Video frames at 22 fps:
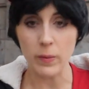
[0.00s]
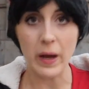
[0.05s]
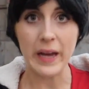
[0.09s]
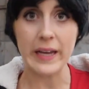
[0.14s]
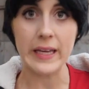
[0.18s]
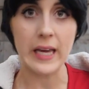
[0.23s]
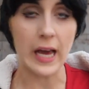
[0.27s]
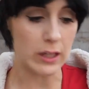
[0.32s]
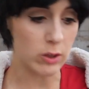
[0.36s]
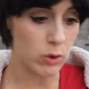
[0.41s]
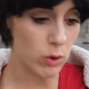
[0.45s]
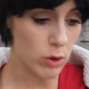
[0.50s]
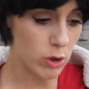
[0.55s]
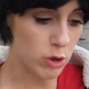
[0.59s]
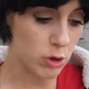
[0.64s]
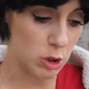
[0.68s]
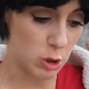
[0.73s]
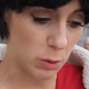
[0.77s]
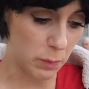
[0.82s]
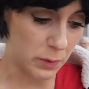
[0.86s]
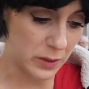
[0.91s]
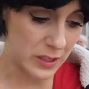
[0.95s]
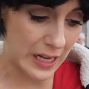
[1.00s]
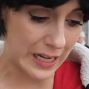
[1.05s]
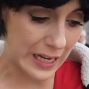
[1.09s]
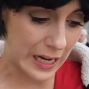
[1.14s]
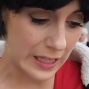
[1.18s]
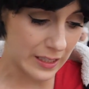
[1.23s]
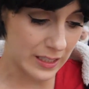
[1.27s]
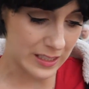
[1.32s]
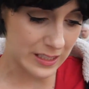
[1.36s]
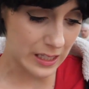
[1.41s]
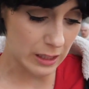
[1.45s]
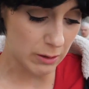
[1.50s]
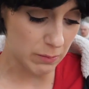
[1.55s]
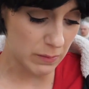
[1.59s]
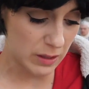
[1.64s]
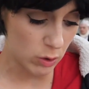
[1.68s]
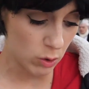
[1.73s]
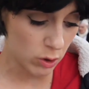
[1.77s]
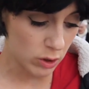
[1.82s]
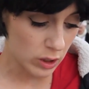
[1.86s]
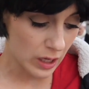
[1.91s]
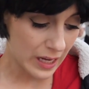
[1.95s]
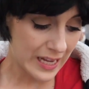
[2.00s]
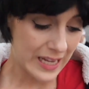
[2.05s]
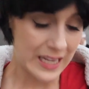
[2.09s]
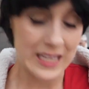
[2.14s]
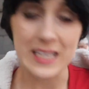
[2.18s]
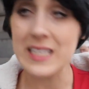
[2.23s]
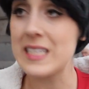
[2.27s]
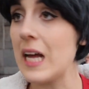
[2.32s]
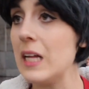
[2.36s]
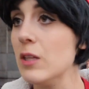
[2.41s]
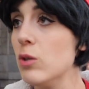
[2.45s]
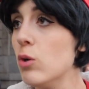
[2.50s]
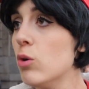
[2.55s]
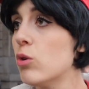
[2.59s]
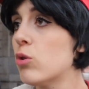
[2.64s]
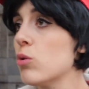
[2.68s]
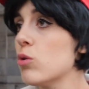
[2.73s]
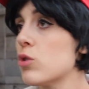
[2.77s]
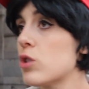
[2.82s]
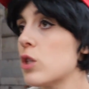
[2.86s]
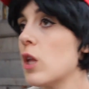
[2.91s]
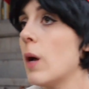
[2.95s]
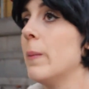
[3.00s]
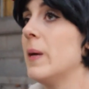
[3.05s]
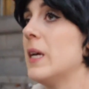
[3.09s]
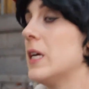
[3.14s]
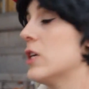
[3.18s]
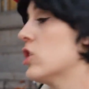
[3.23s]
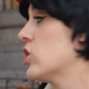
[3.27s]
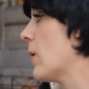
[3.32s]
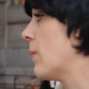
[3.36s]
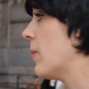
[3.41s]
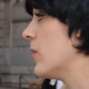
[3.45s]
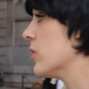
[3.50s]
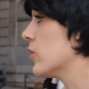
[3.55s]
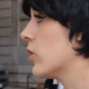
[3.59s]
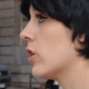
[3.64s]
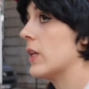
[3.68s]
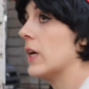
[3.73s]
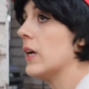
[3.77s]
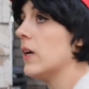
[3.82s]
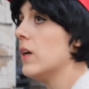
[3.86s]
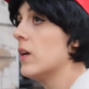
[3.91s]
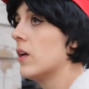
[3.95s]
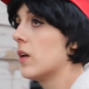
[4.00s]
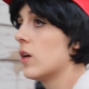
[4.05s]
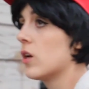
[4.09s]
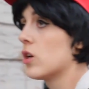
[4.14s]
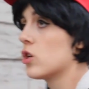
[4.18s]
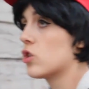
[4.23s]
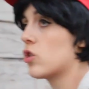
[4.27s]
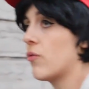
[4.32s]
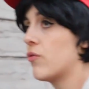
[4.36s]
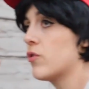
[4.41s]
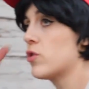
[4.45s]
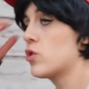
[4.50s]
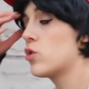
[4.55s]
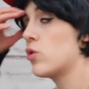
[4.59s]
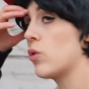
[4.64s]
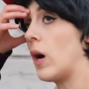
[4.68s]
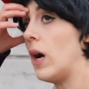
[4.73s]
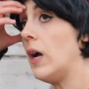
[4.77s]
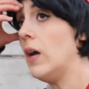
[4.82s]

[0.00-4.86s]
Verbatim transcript: Uber qui annulent. Je suis supposée être là dans 7 minutes. Ils annulent tous. Non mais j'abandonne, hein. je vous jure.